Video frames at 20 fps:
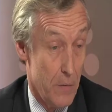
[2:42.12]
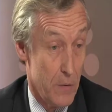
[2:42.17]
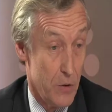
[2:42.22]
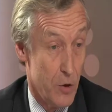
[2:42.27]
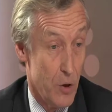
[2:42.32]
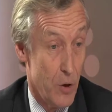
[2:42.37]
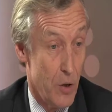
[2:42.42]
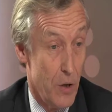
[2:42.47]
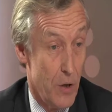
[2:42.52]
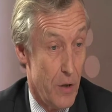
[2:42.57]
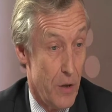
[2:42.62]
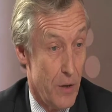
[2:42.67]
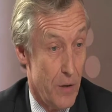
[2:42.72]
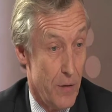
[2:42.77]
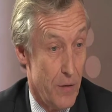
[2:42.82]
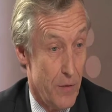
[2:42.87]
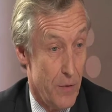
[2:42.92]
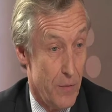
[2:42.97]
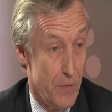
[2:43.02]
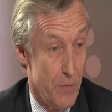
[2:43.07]
bah,
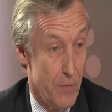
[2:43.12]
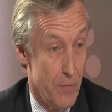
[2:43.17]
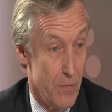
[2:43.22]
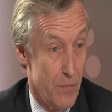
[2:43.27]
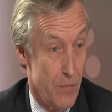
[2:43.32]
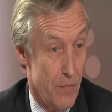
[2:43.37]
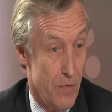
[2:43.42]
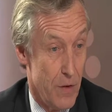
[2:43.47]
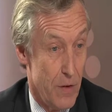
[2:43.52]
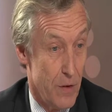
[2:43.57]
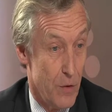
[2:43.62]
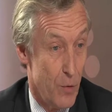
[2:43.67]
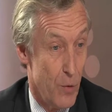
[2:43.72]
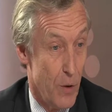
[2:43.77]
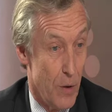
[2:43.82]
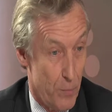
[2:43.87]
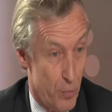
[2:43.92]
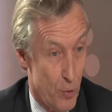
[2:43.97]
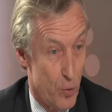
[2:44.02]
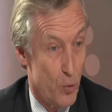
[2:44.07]
j'ai
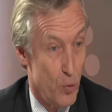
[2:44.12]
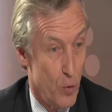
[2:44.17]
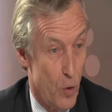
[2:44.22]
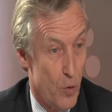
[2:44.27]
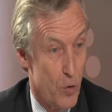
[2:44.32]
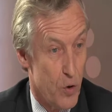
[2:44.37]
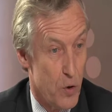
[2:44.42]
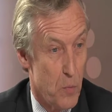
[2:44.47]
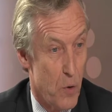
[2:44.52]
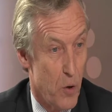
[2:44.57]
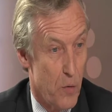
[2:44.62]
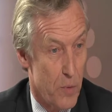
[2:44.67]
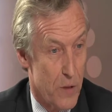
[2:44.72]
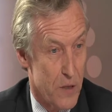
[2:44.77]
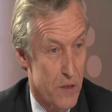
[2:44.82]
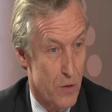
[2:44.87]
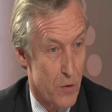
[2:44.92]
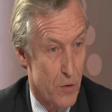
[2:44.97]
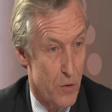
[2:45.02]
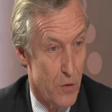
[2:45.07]
vécu un peu douloureusement
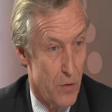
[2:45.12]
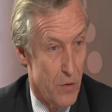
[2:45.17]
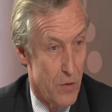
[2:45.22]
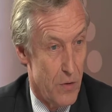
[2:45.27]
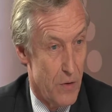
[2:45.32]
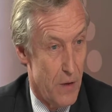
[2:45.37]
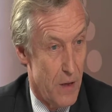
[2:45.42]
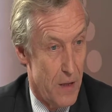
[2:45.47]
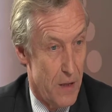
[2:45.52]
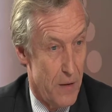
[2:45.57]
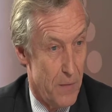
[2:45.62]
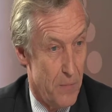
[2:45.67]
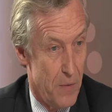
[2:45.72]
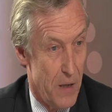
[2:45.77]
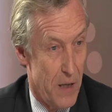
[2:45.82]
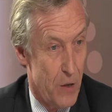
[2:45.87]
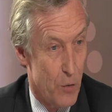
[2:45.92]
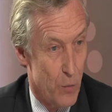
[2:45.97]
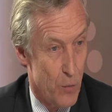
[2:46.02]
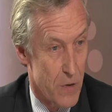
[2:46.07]
parce qu'elle
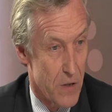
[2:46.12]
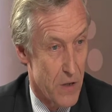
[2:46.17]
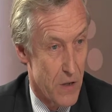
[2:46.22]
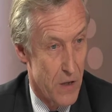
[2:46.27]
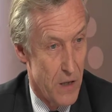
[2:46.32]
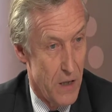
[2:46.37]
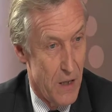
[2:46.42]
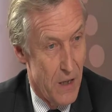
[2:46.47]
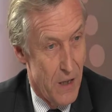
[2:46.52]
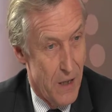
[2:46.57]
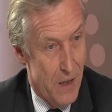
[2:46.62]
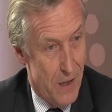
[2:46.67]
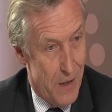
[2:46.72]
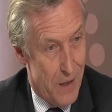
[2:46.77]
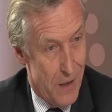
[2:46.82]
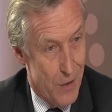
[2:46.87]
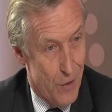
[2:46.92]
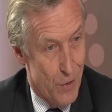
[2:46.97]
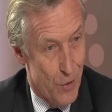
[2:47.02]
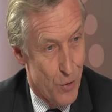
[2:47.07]
m'a annoncé,
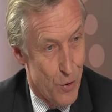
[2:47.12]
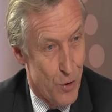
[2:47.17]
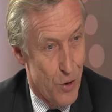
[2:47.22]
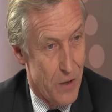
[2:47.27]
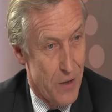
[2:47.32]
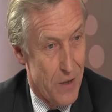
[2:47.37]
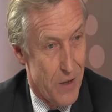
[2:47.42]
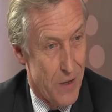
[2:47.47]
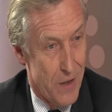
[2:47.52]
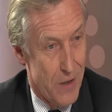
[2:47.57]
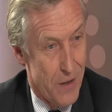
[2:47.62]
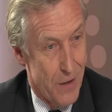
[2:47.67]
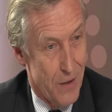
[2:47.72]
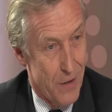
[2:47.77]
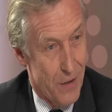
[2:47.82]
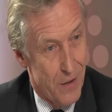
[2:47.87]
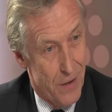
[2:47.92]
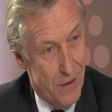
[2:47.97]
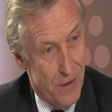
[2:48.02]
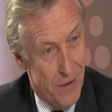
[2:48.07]
alors que j'étais
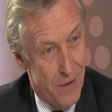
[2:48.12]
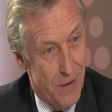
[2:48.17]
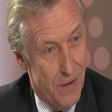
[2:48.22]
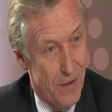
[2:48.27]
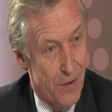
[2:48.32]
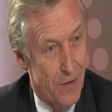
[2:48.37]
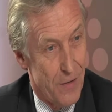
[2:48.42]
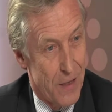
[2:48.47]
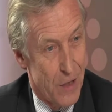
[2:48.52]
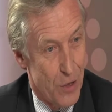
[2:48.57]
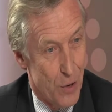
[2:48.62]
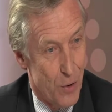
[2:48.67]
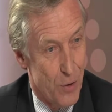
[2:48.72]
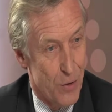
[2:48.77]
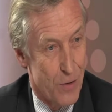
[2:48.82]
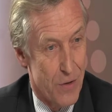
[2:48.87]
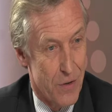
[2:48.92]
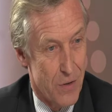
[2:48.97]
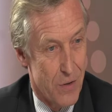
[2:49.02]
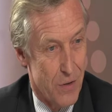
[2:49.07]
euh, en
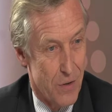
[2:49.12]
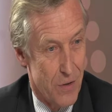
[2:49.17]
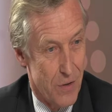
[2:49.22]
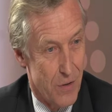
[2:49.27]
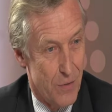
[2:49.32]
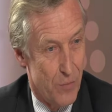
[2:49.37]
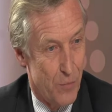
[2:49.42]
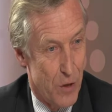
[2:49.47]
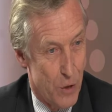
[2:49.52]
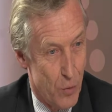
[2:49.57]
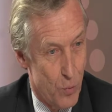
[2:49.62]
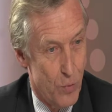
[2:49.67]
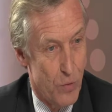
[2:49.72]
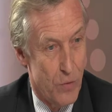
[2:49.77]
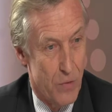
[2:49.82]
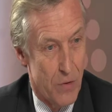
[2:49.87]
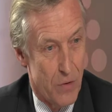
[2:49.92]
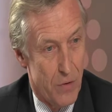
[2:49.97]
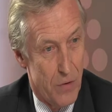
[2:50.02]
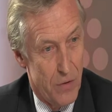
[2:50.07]
vacances en euh, mois
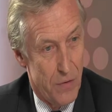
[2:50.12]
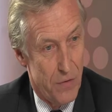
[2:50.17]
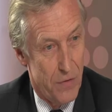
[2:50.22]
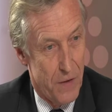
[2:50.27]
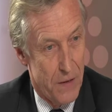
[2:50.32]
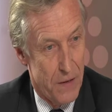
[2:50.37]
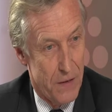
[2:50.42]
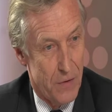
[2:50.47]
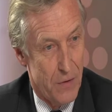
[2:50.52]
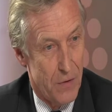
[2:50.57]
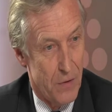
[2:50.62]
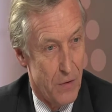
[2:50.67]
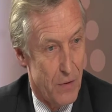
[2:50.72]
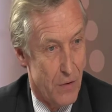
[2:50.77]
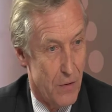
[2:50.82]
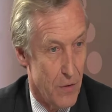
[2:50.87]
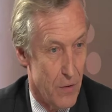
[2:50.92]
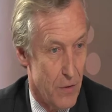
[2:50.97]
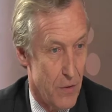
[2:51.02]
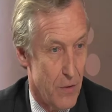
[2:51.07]
d'août, le fait
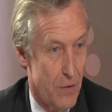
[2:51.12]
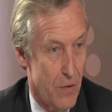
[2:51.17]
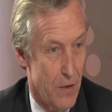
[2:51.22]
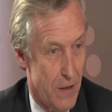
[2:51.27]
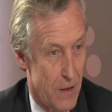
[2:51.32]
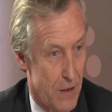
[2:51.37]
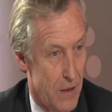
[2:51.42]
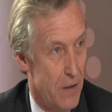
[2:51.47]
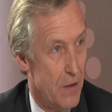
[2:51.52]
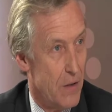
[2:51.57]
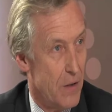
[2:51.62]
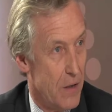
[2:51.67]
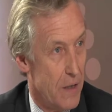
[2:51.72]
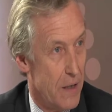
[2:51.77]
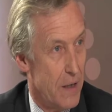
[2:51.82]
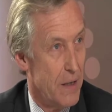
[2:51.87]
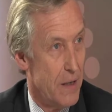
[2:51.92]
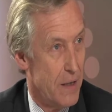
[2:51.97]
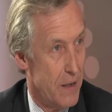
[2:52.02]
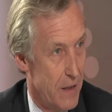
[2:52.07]
qu'elle
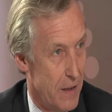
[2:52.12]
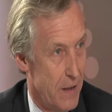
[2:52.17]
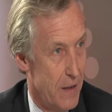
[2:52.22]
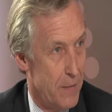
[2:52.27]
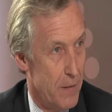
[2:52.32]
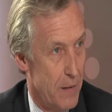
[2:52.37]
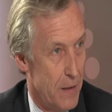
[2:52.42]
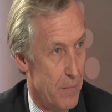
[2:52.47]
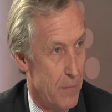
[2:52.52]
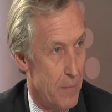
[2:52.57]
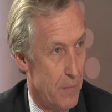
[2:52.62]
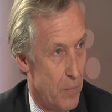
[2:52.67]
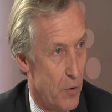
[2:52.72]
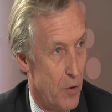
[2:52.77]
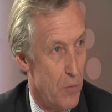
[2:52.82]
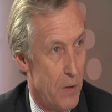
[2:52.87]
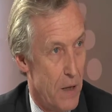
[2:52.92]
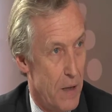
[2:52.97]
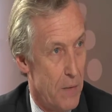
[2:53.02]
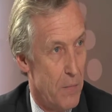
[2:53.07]
aurait un
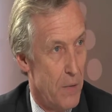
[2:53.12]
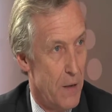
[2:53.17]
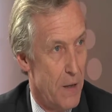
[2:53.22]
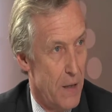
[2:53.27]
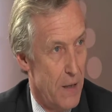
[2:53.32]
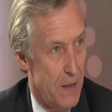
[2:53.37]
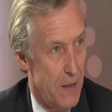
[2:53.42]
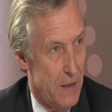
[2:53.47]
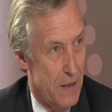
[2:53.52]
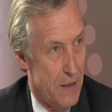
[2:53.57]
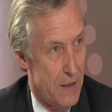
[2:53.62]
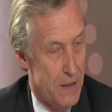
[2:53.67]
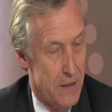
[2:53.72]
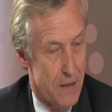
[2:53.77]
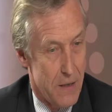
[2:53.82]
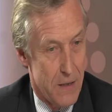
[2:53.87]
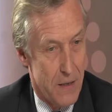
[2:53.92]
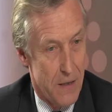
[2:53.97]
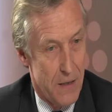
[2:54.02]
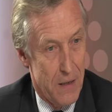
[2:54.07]
problème. Et
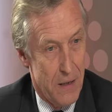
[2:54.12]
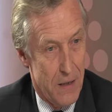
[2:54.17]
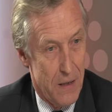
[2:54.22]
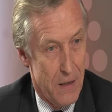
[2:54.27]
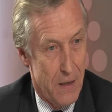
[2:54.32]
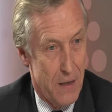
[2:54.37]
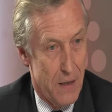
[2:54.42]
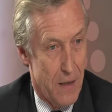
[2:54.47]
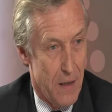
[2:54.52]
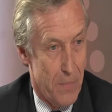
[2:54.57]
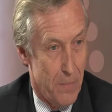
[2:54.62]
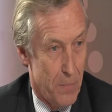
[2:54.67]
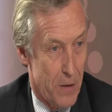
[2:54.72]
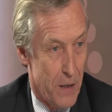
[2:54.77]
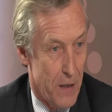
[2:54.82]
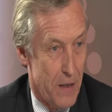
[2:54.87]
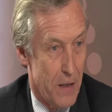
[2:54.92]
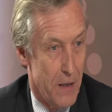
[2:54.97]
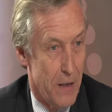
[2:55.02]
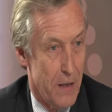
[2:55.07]
c'est
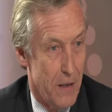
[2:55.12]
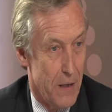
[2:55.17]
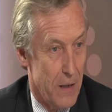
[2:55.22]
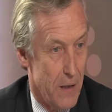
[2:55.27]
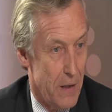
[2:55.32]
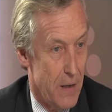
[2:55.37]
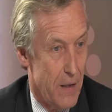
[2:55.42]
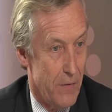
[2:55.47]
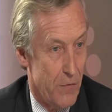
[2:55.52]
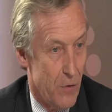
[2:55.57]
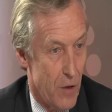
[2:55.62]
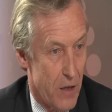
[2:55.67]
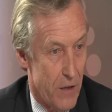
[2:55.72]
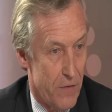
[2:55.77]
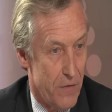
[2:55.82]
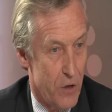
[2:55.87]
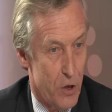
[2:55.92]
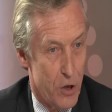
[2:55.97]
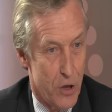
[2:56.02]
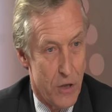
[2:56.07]
après avoir
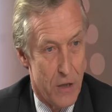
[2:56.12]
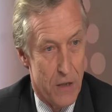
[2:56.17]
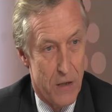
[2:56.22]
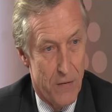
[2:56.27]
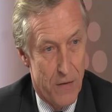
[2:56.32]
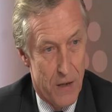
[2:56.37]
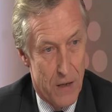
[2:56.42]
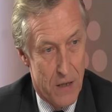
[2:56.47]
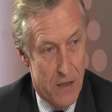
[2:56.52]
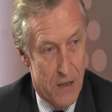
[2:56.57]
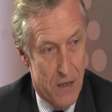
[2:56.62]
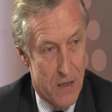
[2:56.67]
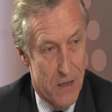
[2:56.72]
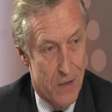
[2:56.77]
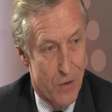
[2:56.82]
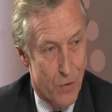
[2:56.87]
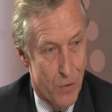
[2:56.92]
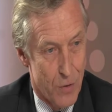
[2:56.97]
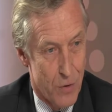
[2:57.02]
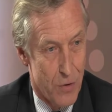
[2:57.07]
réfléchi avec les
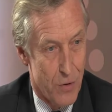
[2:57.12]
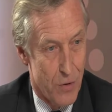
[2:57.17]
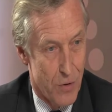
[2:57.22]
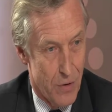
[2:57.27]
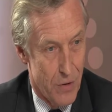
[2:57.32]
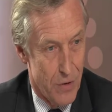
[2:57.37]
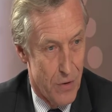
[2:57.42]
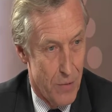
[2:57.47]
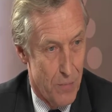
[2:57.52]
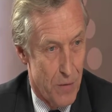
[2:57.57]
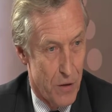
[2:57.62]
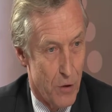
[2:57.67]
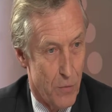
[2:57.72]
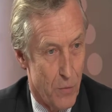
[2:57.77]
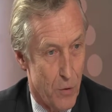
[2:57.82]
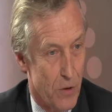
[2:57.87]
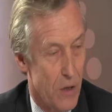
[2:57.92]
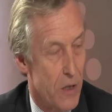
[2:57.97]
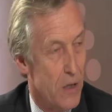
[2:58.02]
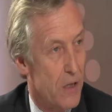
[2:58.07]
instances euh,
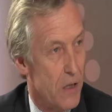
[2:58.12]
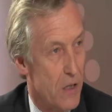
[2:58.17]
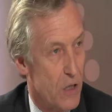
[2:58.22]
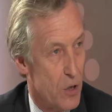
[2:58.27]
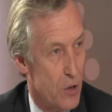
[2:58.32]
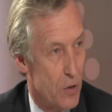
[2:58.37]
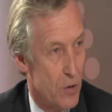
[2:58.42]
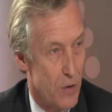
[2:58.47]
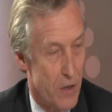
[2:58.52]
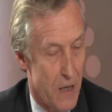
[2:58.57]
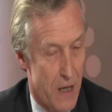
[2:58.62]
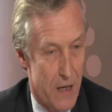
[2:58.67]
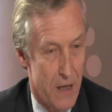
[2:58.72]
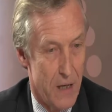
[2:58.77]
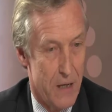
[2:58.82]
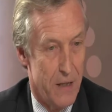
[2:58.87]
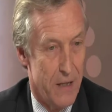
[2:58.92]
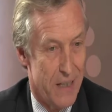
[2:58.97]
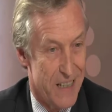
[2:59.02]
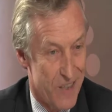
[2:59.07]
départementales et
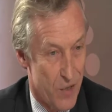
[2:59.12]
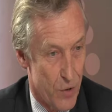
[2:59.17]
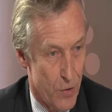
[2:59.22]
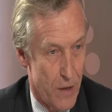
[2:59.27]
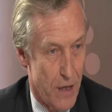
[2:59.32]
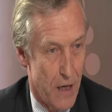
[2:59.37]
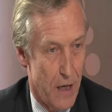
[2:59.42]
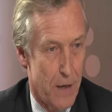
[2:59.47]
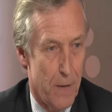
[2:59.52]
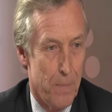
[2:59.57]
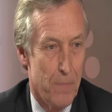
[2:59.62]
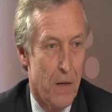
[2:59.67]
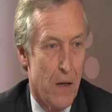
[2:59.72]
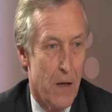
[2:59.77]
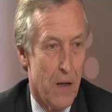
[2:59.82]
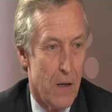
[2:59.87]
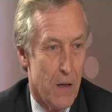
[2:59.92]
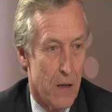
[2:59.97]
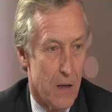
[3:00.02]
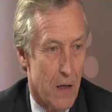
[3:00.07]
régionales et nationales
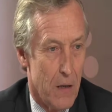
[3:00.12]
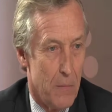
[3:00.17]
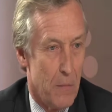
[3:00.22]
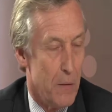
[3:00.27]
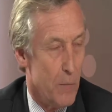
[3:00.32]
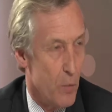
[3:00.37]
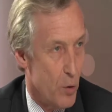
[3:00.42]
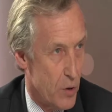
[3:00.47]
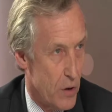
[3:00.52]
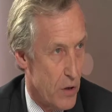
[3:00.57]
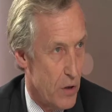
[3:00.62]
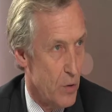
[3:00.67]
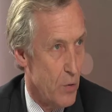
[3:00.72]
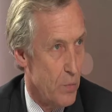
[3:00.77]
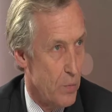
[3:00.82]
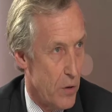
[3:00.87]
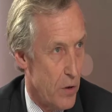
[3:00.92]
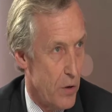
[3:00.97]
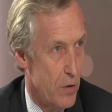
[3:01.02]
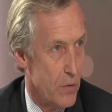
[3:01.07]
qu'elle m'a demandé de
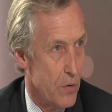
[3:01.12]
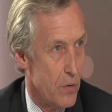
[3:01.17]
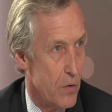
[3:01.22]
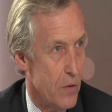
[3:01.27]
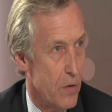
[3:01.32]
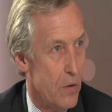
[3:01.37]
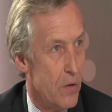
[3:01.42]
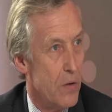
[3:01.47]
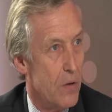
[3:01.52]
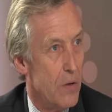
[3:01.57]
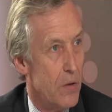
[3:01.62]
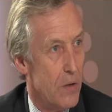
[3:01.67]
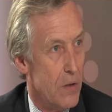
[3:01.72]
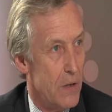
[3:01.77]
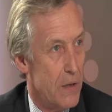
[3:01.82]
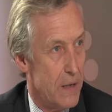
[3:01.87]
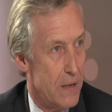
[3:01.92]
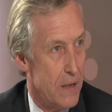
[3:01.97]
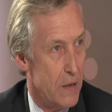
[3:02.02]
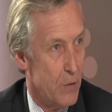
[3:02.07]
prendre
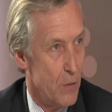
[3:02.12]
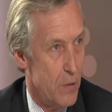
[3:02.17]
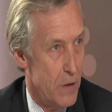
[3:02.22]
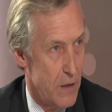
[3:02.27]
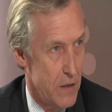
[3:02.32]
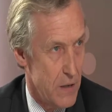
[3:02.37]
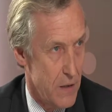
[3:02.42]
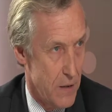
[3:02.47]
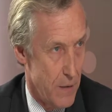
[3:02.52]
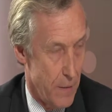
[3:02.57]
la tête de liste